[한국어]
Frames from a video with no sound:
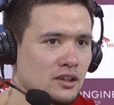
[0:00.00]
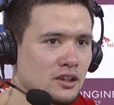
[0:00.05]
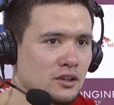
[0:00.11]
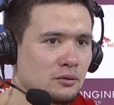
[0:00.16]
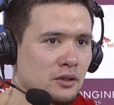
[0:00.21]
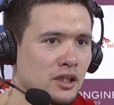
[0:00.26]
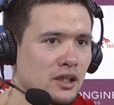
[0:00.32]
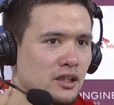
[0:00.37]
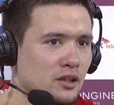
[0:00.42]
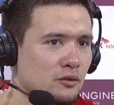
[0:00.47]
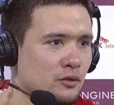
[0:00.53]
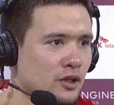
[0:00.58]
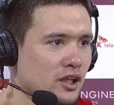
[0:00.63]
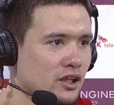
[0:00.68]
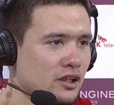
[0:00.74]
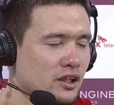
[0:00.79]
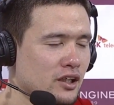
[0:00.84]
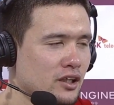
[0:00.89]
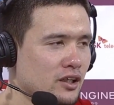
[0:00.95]
집에 갈
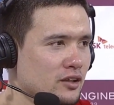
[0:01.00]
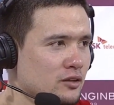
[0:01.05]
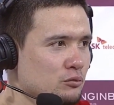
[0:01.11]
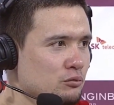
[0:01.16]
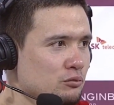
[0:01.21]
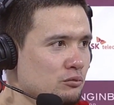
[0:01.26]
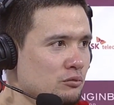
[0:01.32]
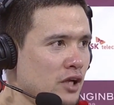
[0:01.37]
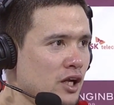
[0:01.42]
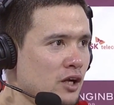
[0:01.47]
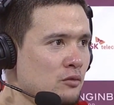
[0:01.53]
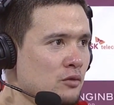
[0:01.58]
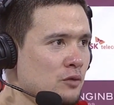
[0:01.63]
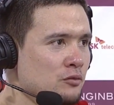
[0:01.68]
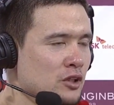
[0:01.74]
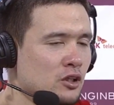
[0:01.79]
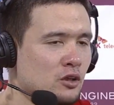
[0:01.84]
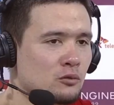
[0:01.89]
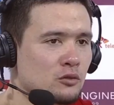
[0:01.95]
때마다 약간 미안한
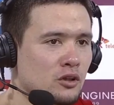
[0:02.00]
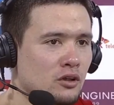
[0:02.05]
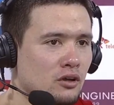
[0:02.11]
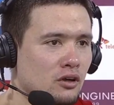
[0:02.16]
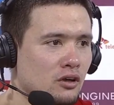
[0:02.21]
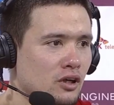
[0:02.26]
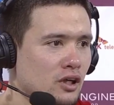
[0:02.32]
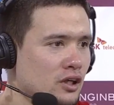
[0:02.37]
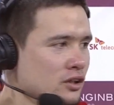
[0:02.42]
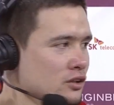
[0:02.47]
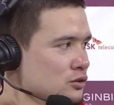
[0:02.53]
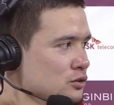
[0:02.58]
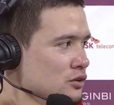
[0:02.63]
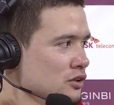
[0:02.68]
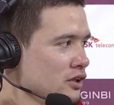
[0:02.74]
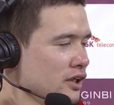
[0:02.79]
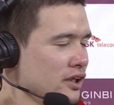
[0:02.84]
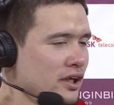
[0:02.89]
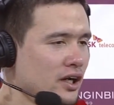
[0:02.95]
마음이 너무 커가지고